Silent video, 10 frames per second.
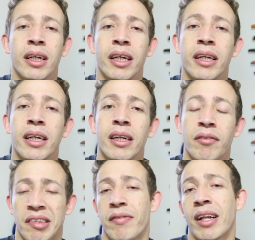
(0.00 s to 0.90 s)
e
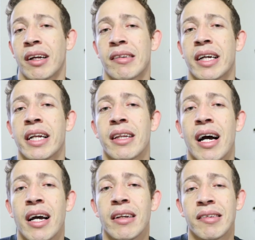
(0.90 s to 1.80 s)
você fala com a
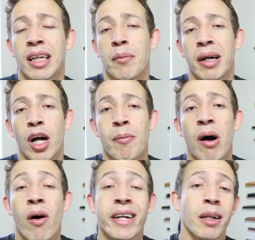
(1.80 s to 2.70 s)
secretária, você tem que marcar uma hora,